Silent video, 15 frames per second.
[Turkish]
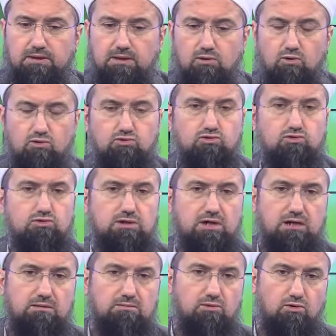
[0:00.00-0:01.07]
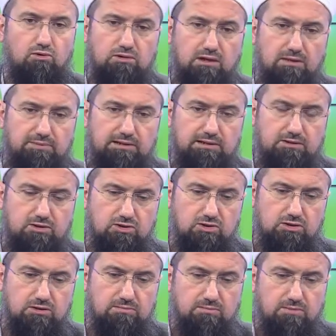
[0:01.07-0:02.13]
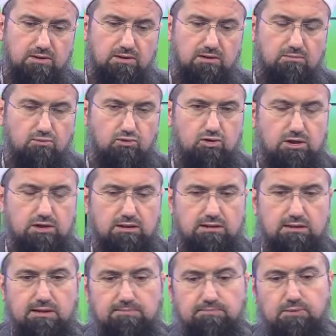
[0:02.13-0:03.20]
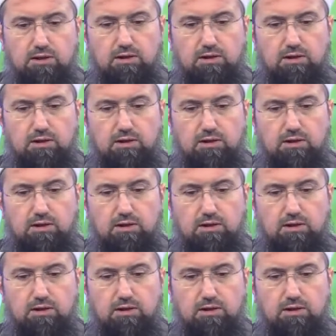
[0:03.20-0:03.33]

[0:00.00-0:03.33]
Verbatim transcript: özür sahibi olunabilir kişi bu şekilde.